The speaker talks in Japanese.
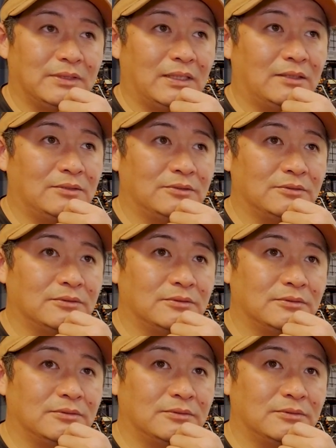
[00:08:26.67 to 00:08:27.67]
あ
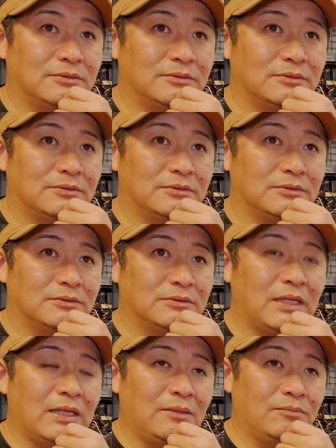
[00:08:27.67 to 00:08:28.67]

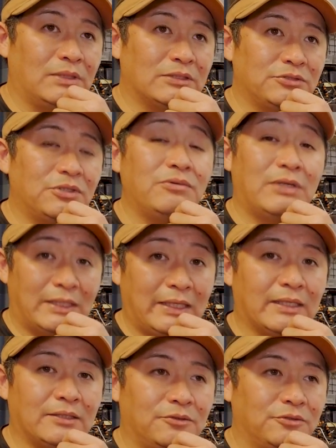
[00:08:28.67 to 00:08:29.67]
のー、まあ、それは
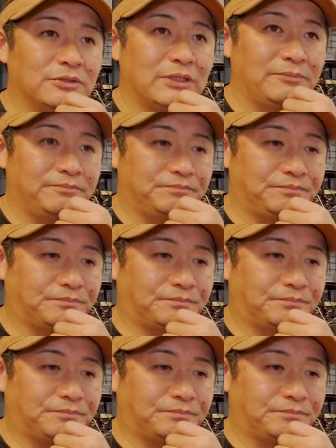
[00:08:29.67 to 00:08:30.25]
ね、当然、